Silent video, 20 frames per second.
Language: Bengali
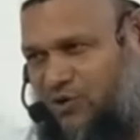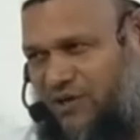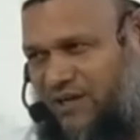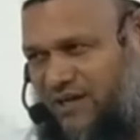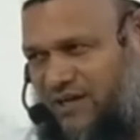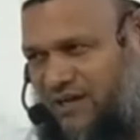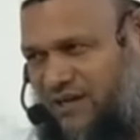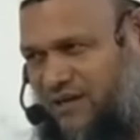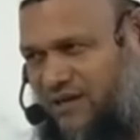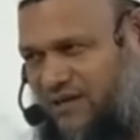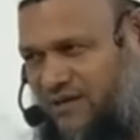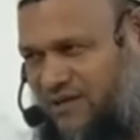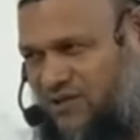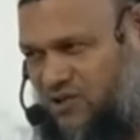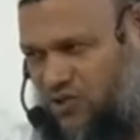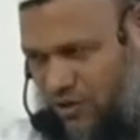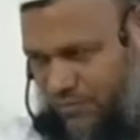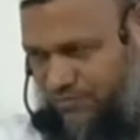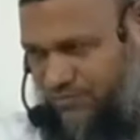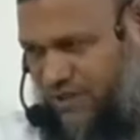বললেন না
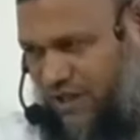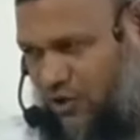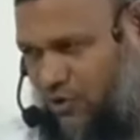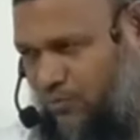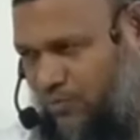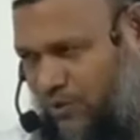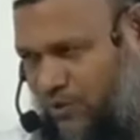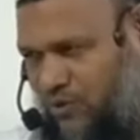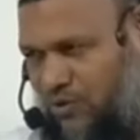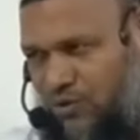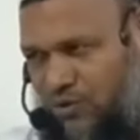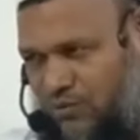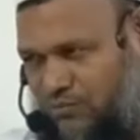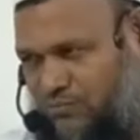সব তার উপরে হুকুম